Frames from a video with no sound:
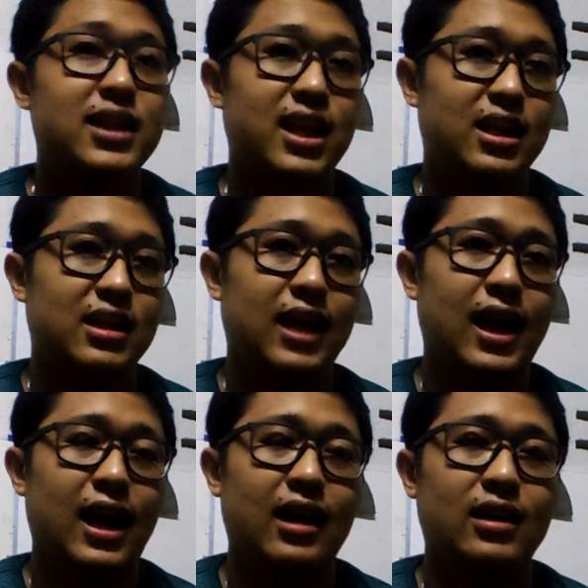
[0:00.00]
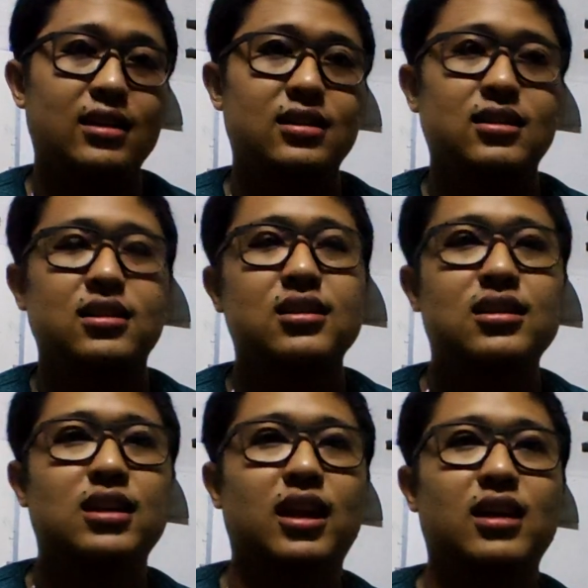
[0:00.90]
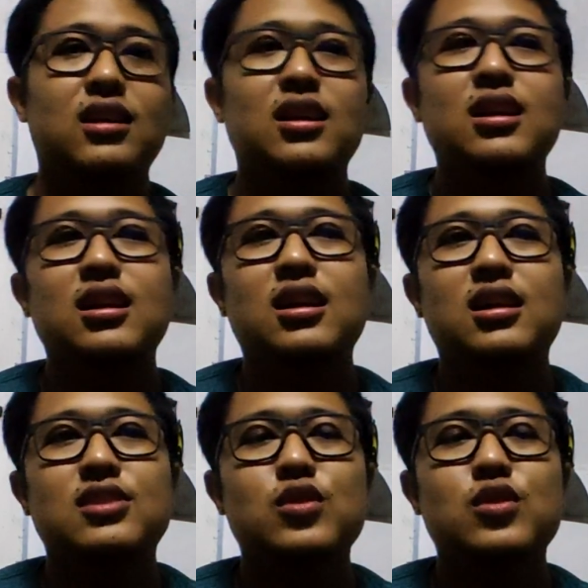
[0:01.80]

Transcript: ติกต่างๆ